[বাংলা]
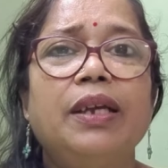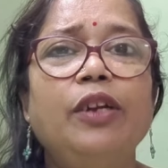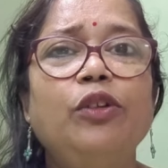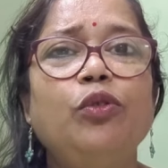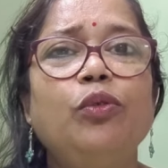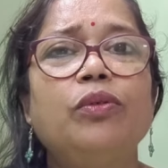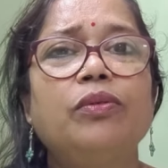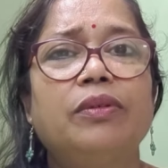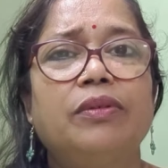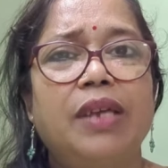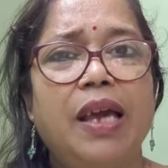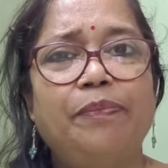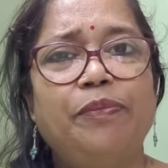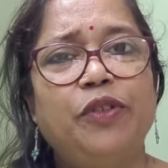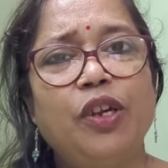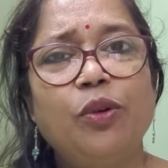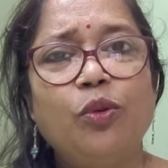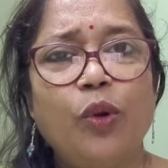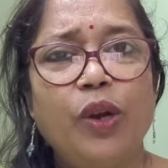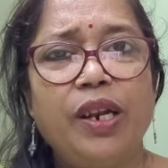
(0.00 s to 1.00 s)
একটু
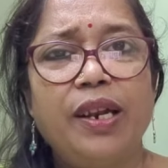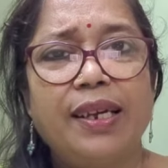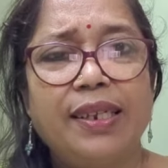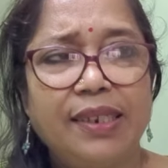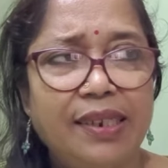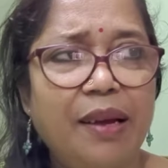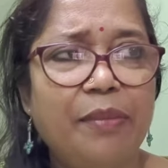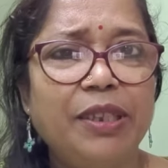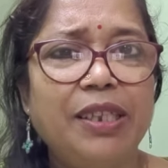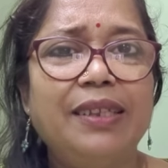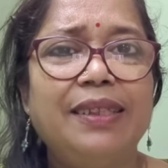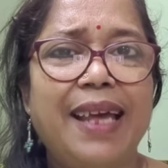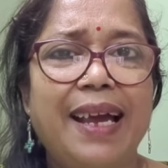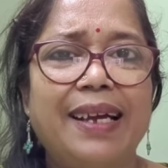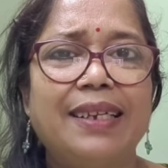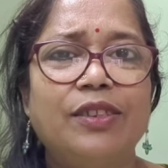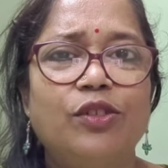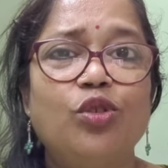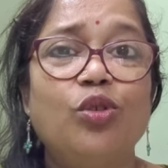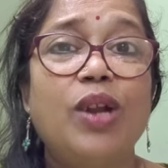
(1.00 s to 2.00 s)
ক্যাপচার করে রাখিস আমাদের
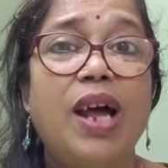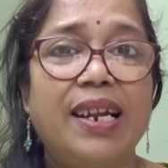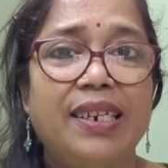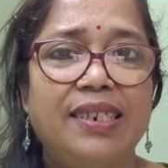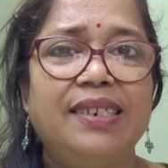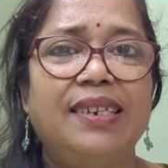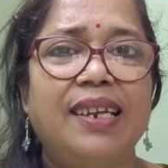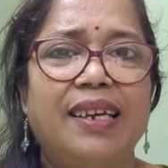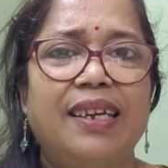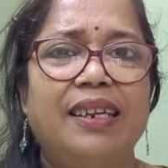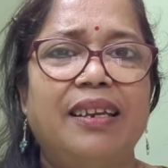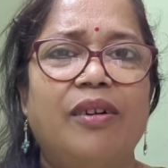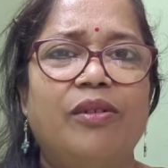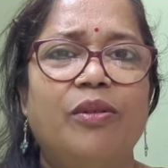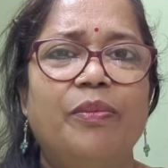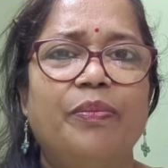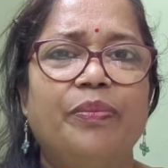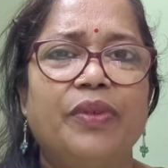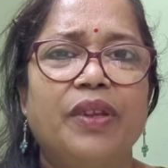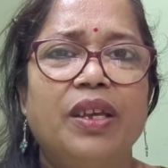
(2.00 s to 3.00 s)
দেখাস তোর হাসিটা
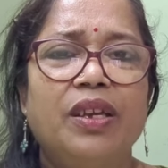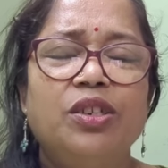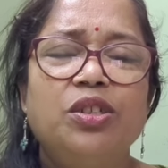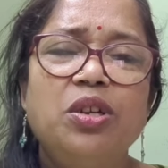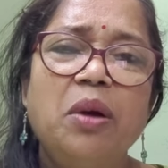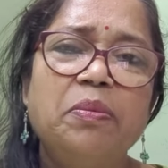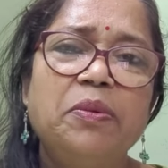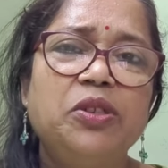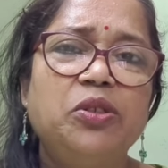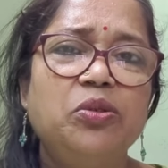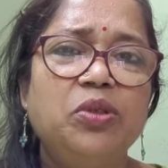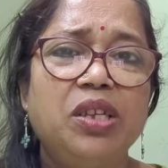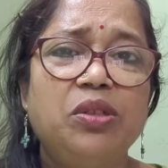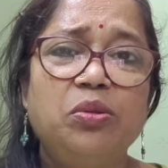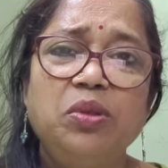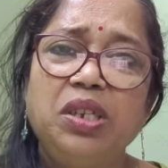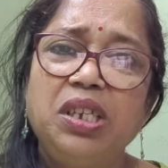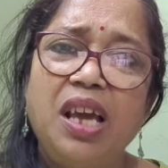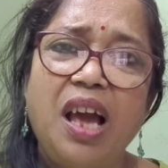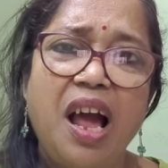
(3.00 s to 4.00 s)
কীরকম সব কিছুতে
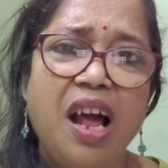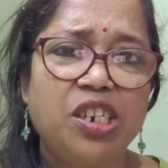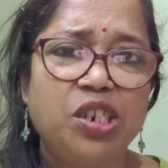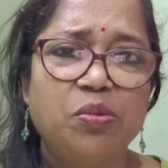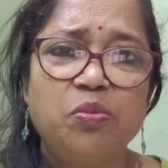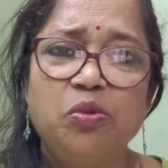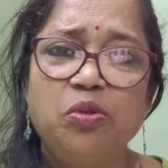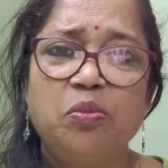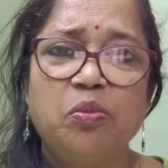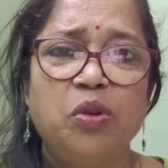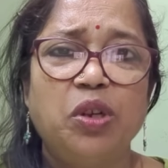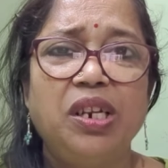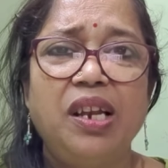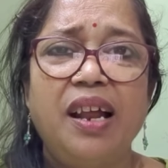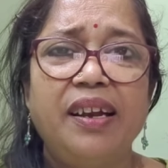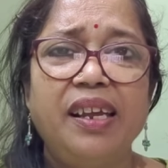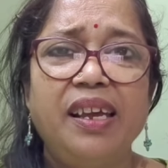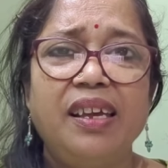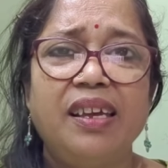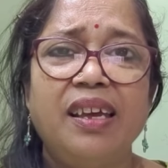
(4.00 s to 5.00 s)
তুই কি হাসমুখ মহিলা
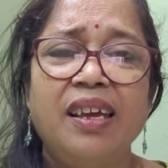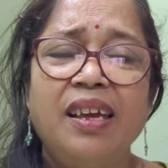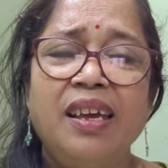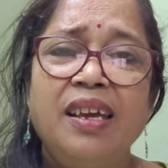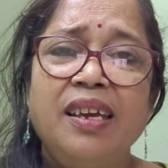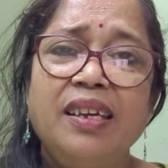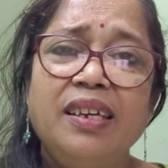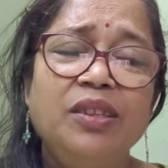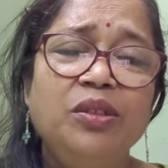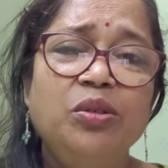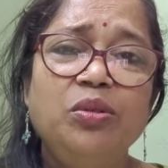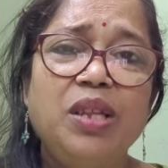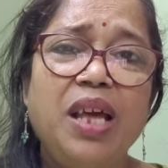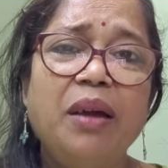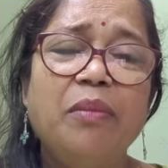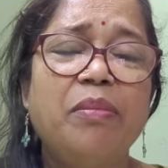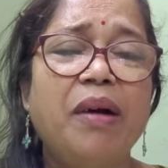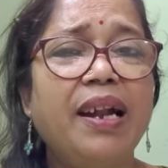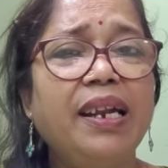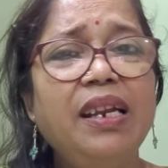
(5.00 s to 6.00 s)
রে কিন্তু
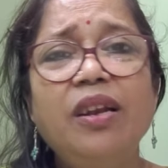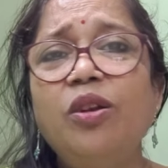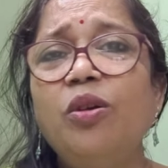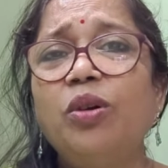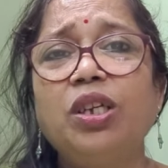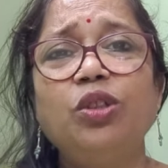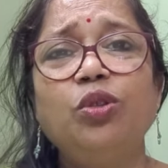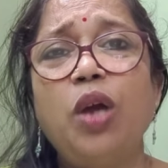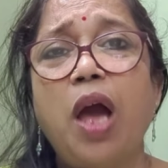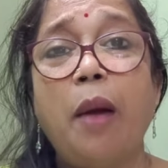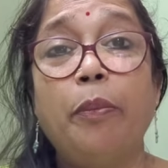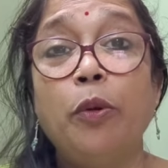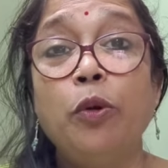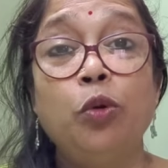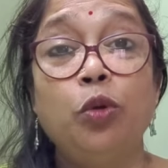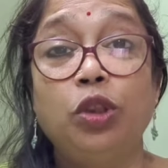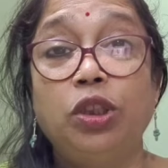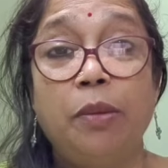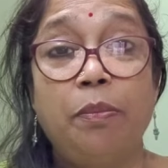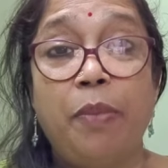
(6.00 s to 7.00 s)
দেখ বাড়ির লোককে তুই আপন
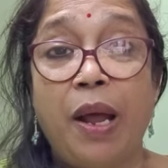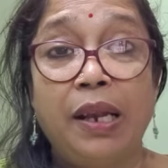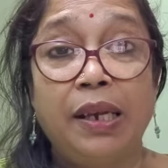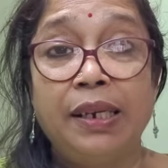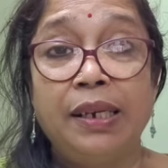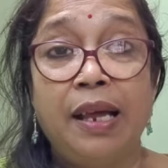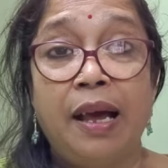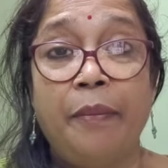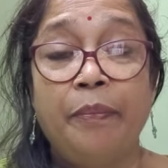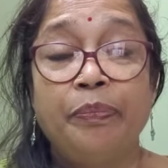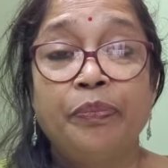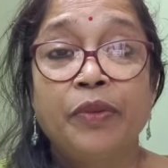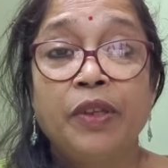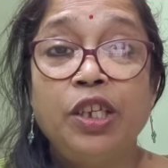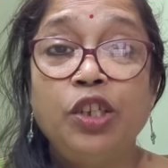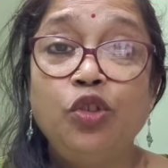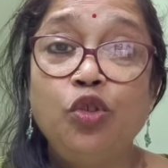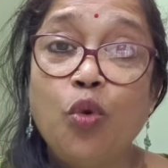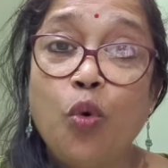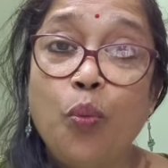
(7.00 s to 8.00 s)
করতে পারলি না
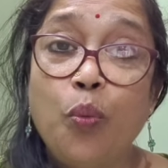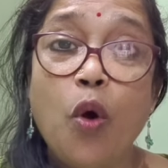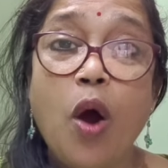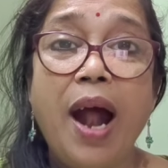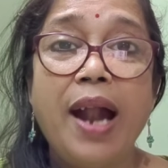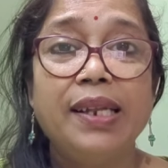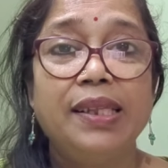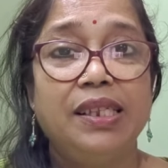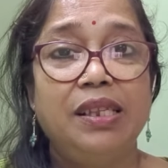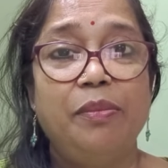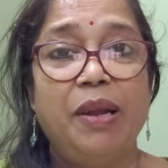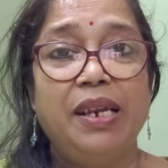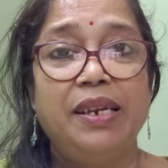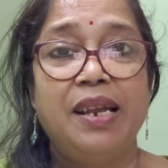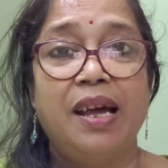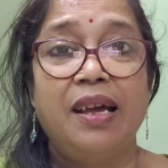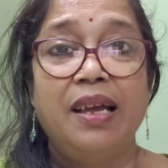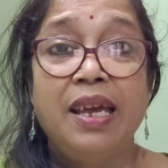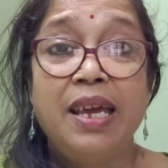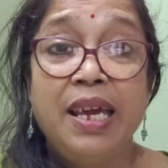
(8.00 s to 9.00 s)
কিছু উপহার দিতে পারলি
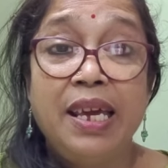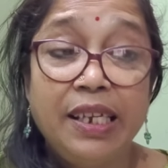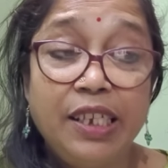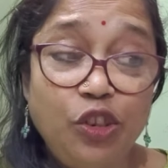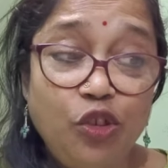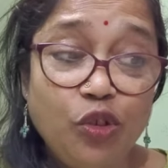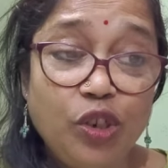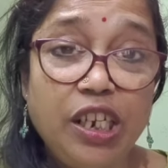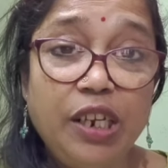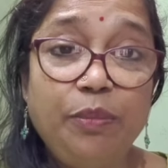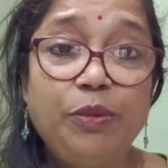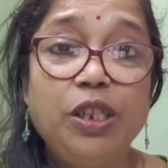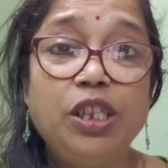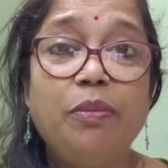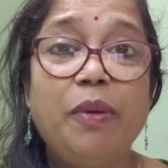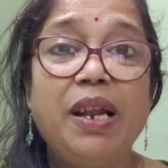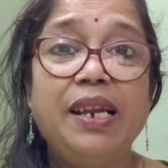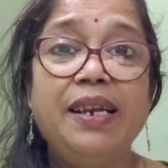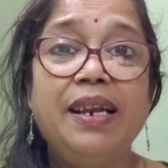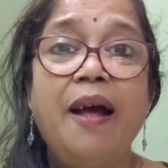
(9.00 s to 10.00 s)
না কিছু গিফট
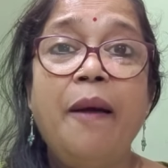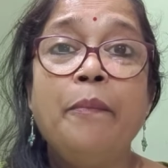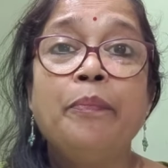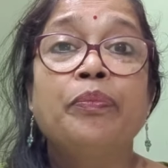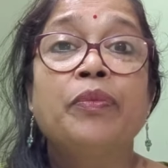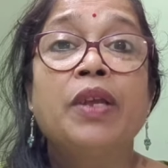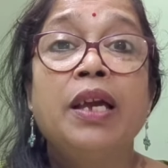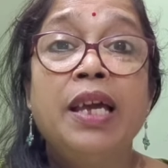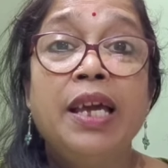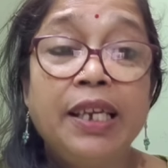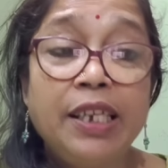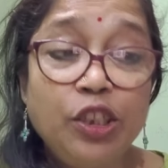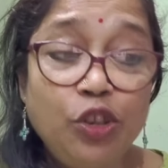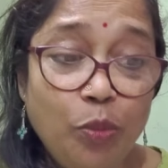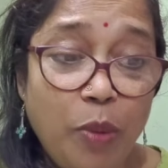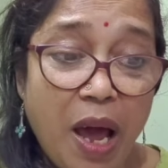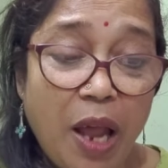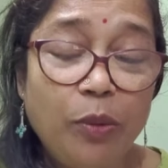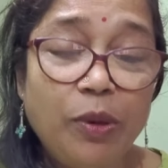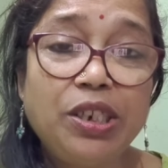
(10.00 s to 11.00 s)
দিতে পারলি না কিছু
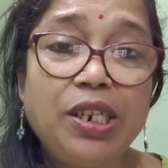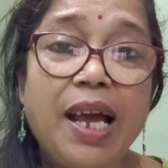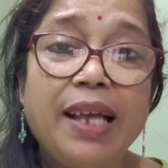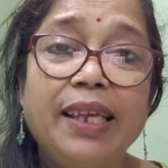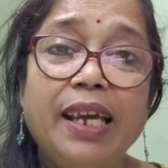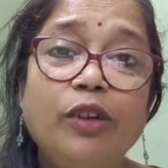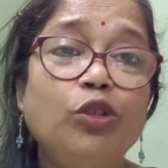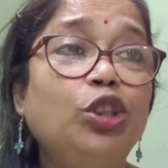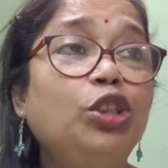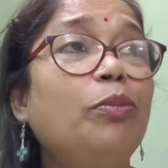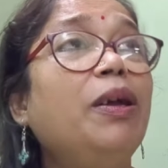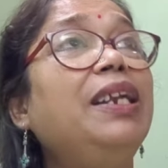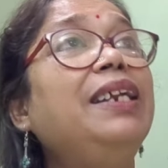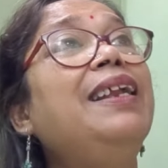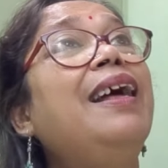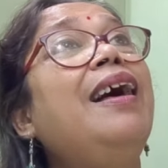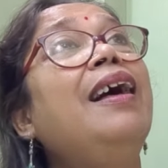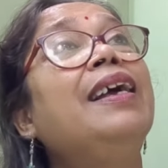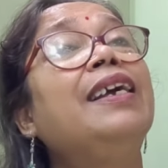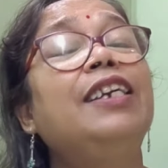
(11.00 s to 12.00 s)
ভালোবাসা আদায় করতে পারলি
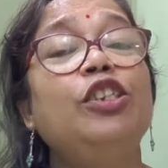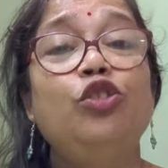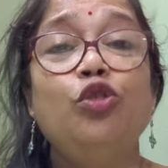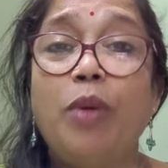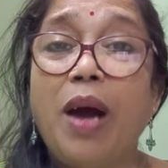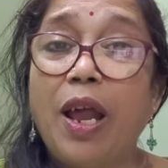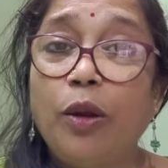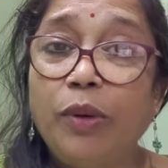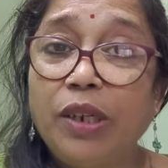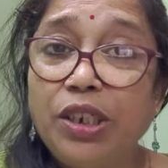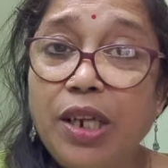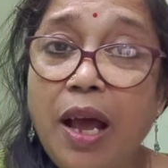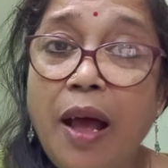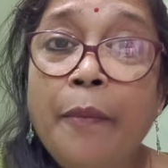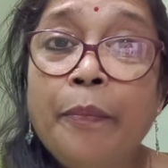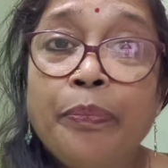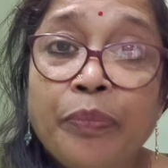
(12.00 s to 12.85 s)
না কিছু ভালোবাসা